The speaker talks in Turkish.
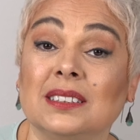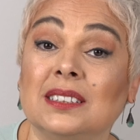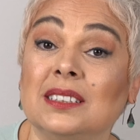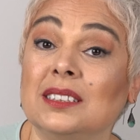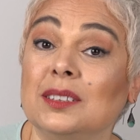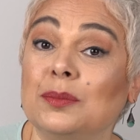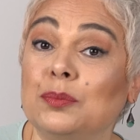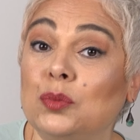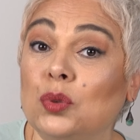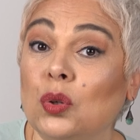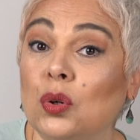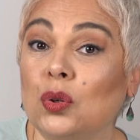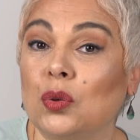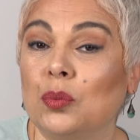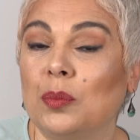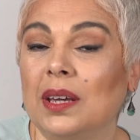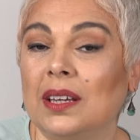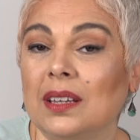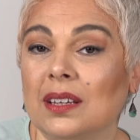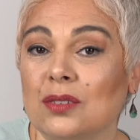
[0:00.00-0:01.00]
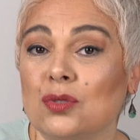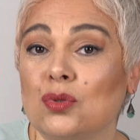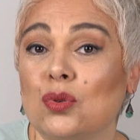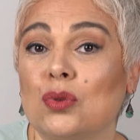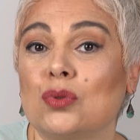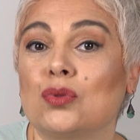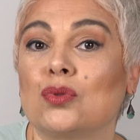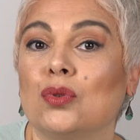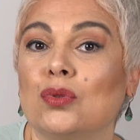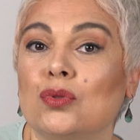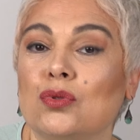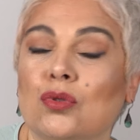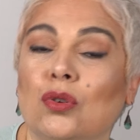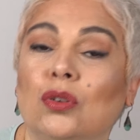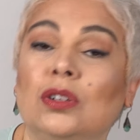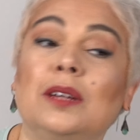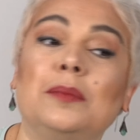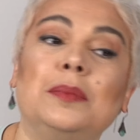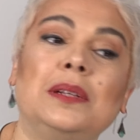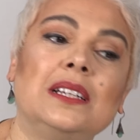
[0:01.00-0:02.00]
kırıp dökmek söz konusu
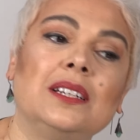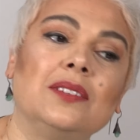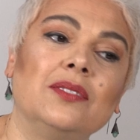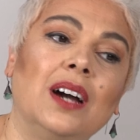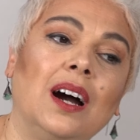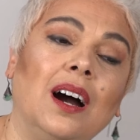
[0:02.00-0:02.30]
olabilir